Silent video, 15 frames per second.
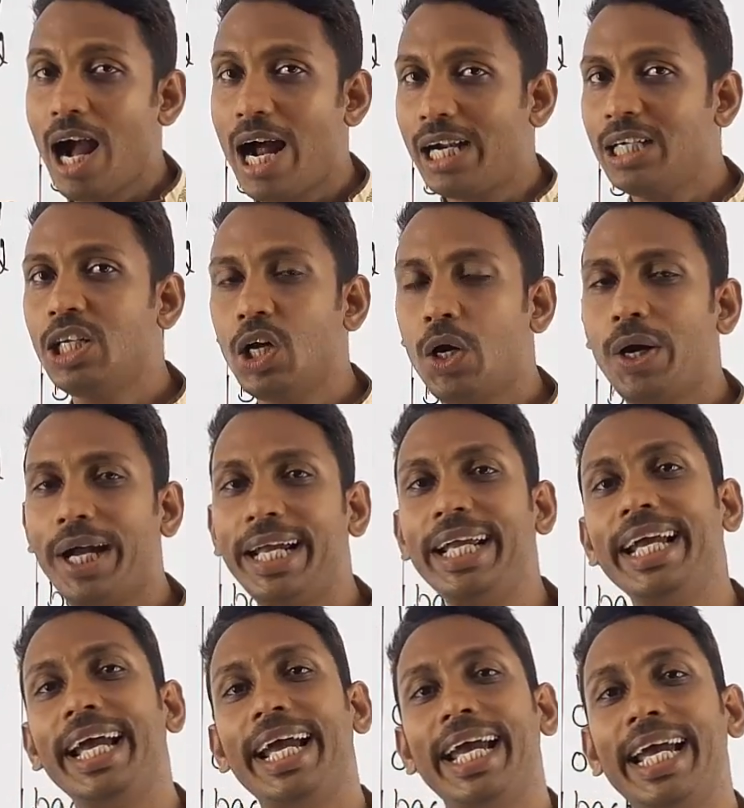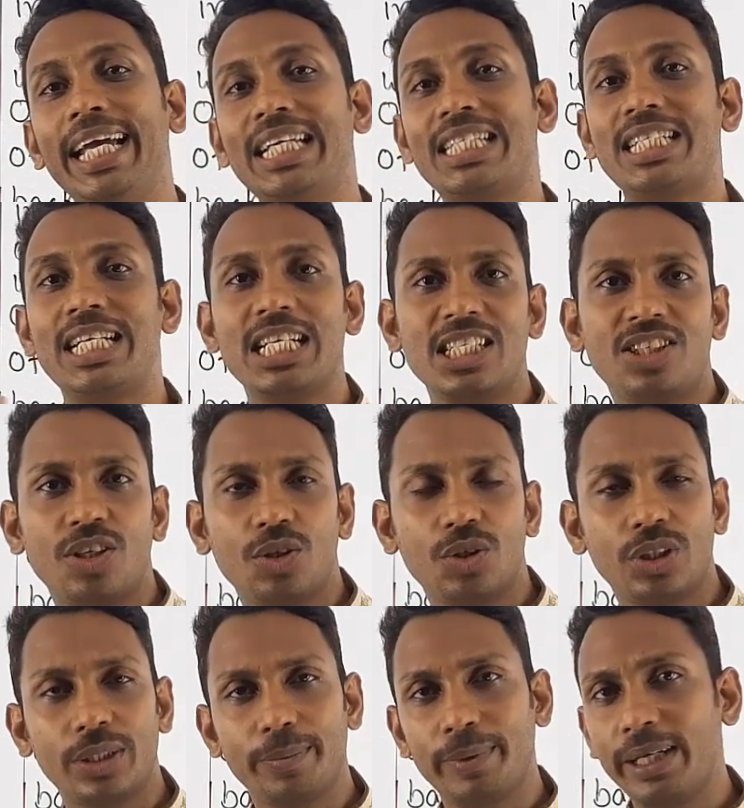আর না হয় এক্সটেনশন
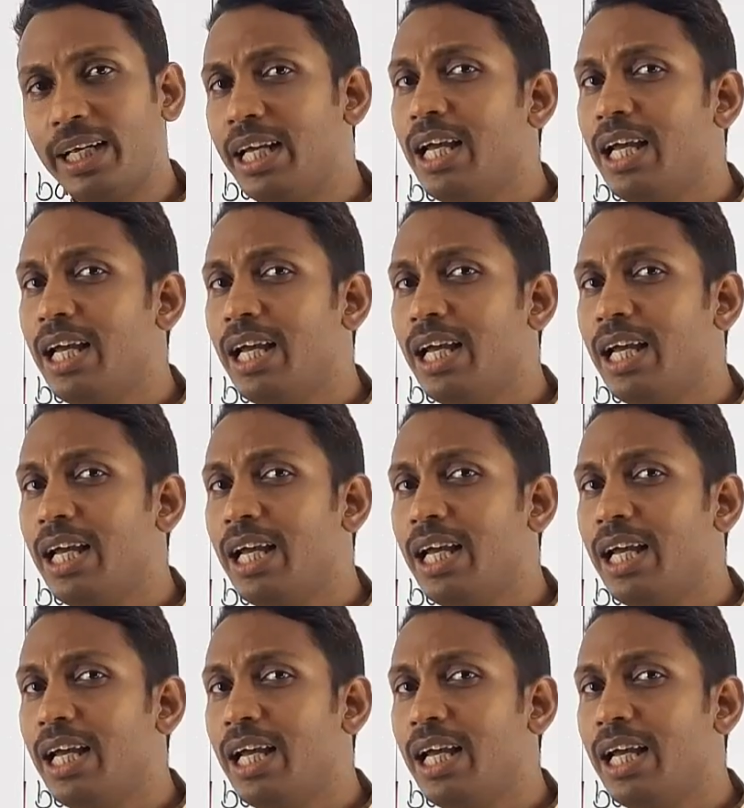হিসেবে